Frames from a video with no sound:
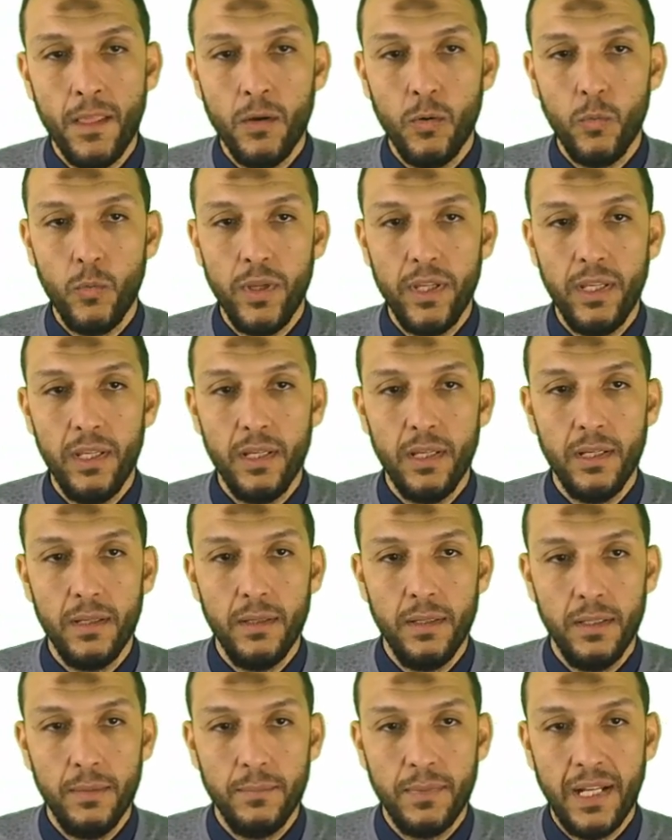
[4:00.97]

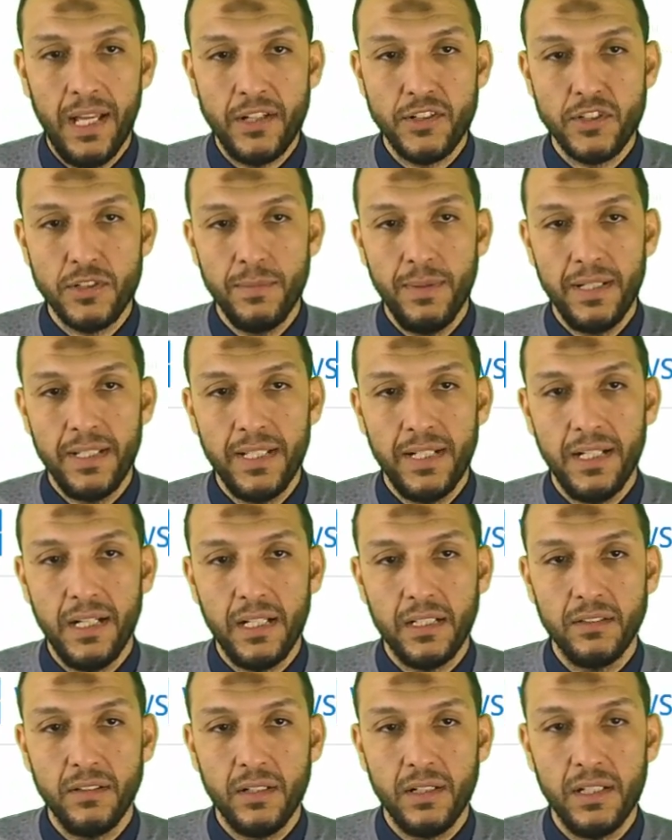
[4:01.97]
ومن آه، على الشمال كده
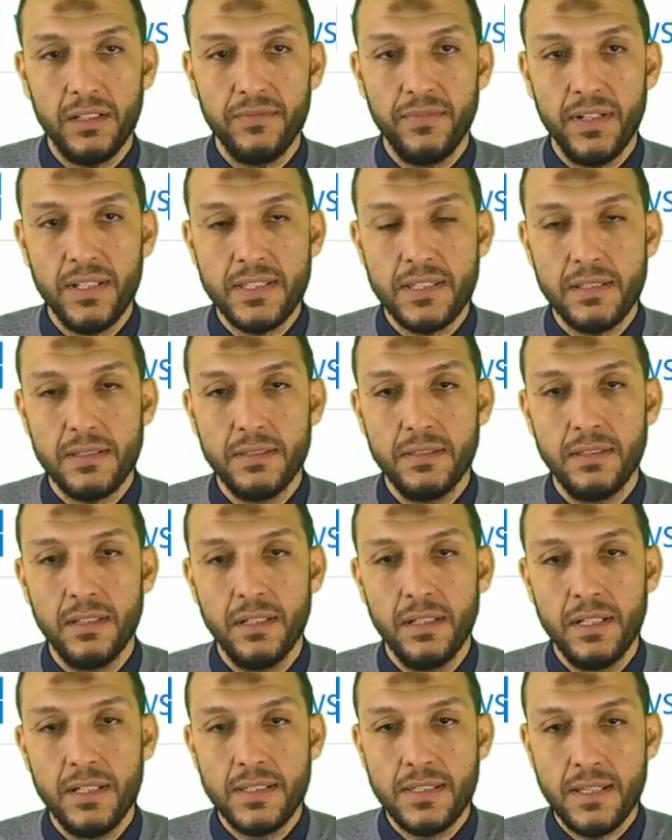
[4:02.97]
هختار ادفانسد
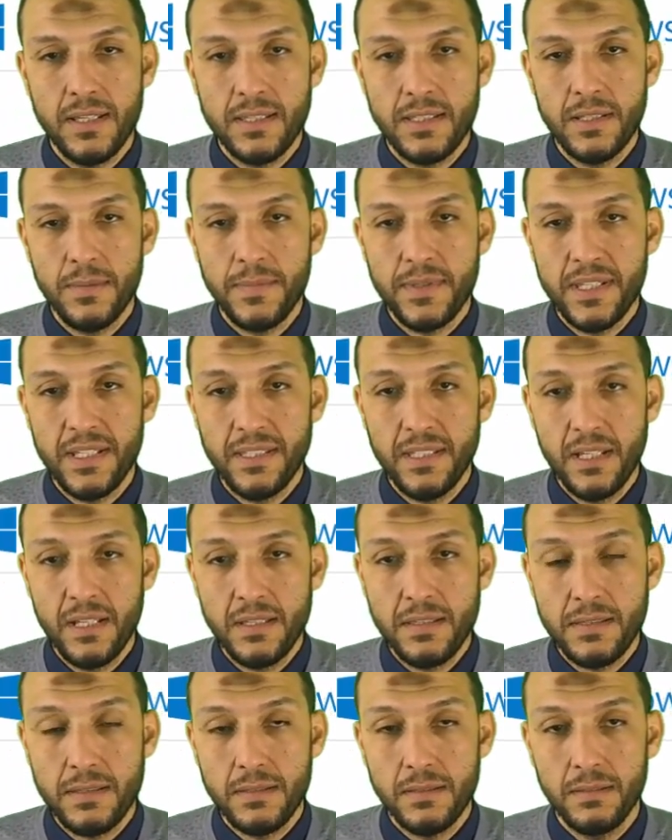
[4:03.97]
سيستم
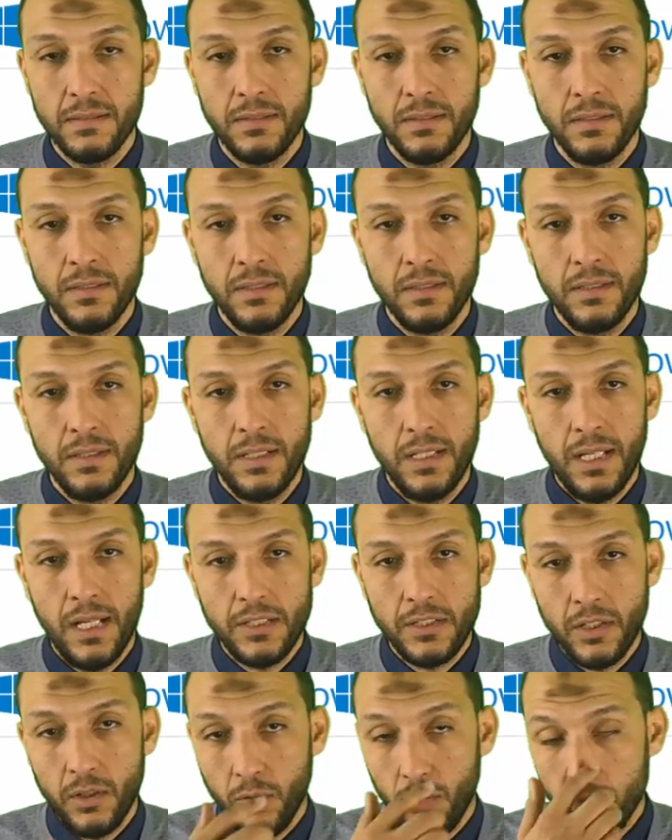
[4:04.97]
سيتنجز
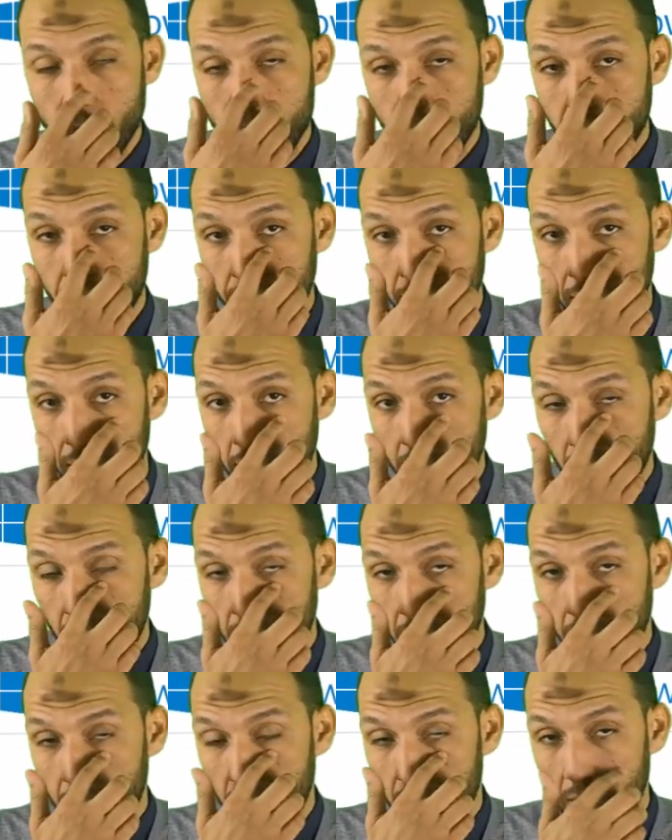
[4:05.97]
عشان نخش في
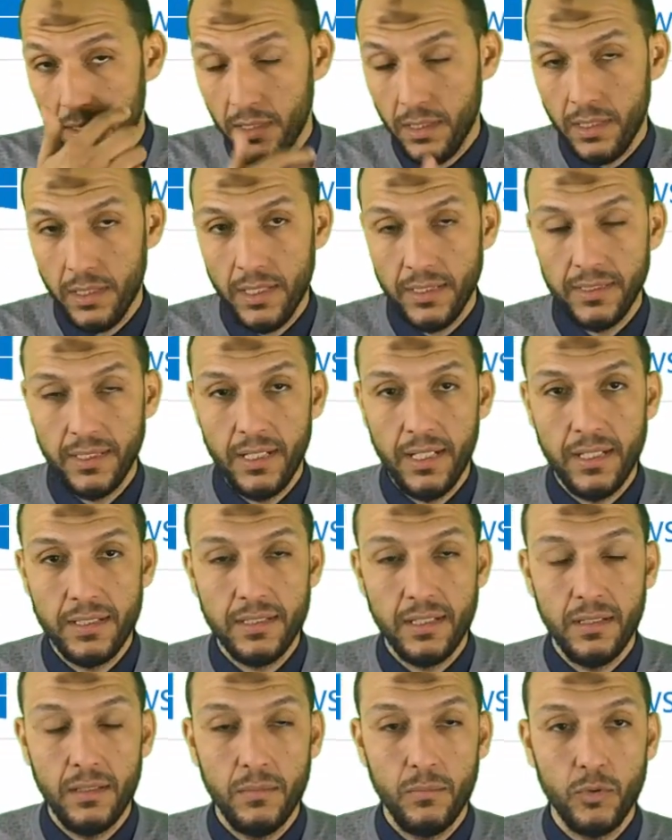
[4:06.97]
الاعدادات
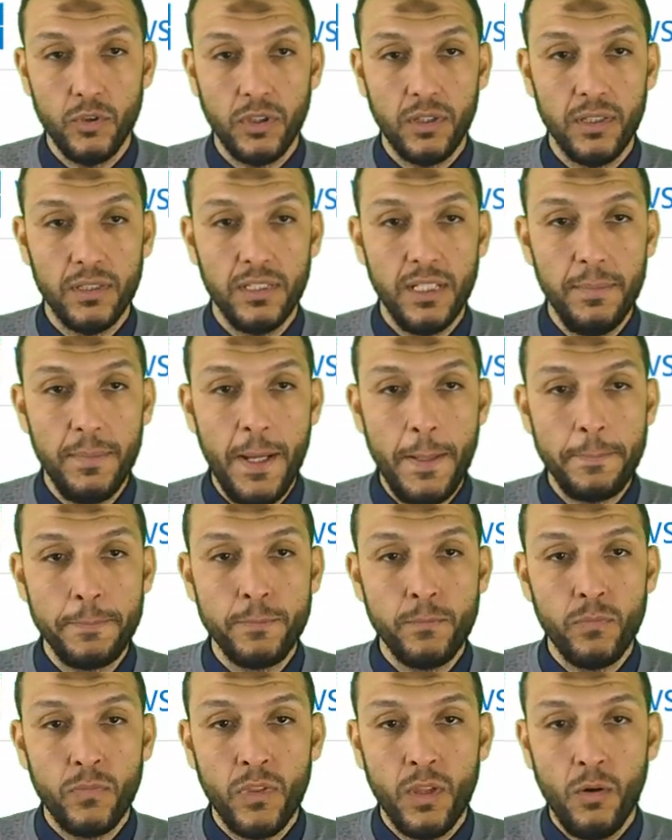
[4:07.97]
المتقدمه
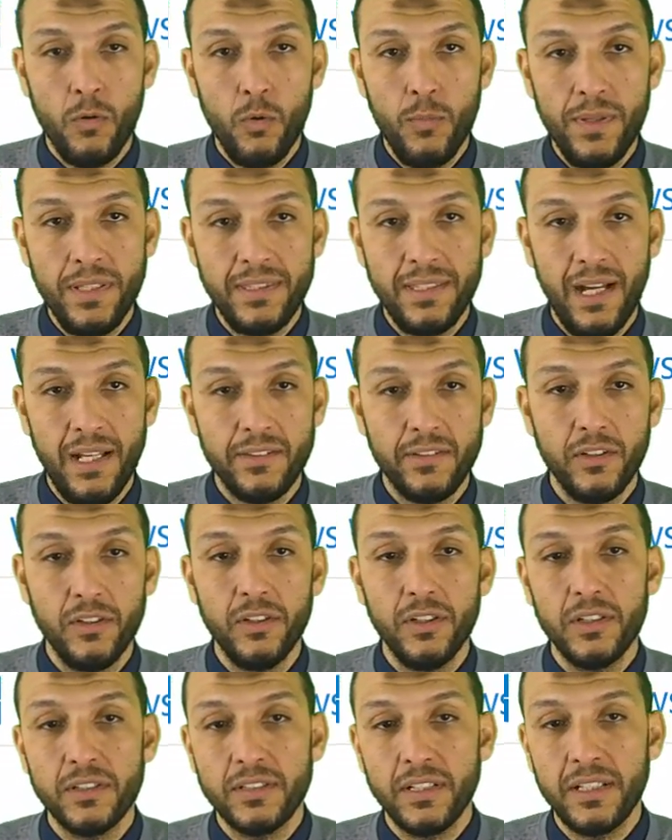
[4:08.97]
ومن تحت
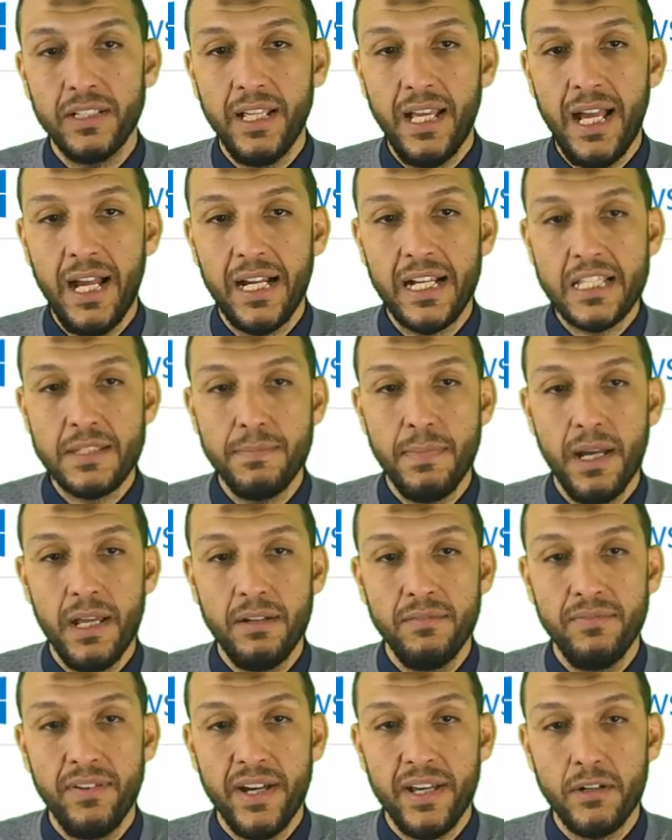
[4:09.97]
خالص هتلاقي حاجه اسمها
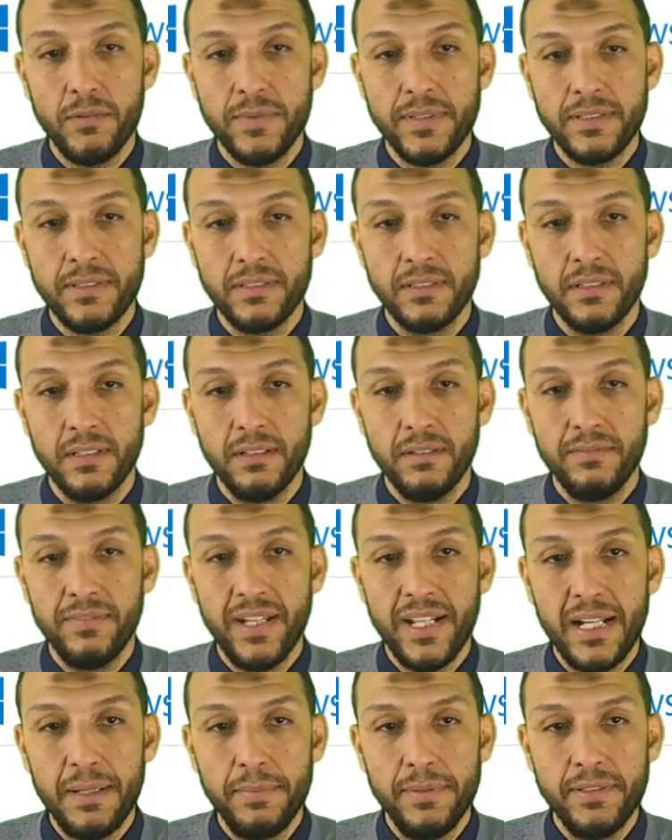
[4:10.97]
انفايرمنت آه،
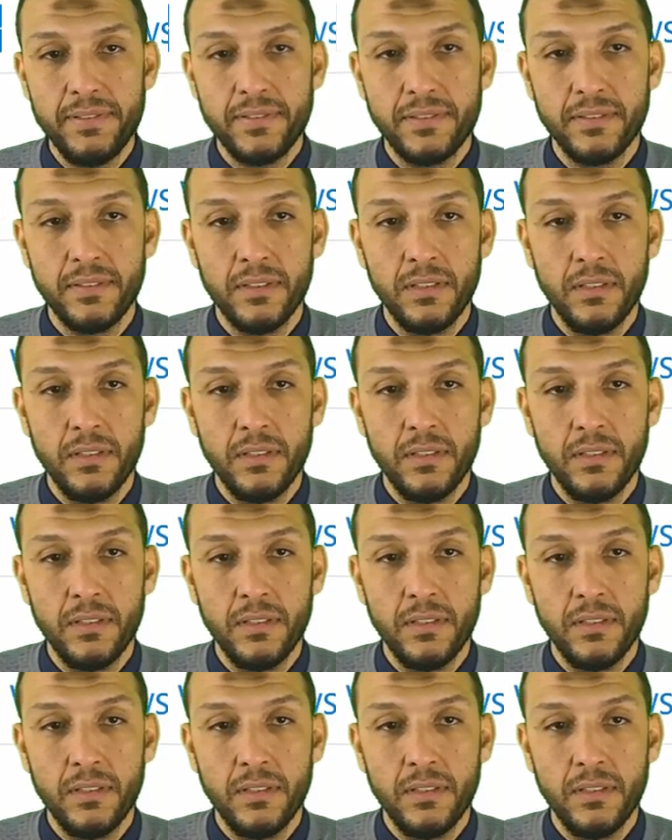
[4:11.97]
فاريبلز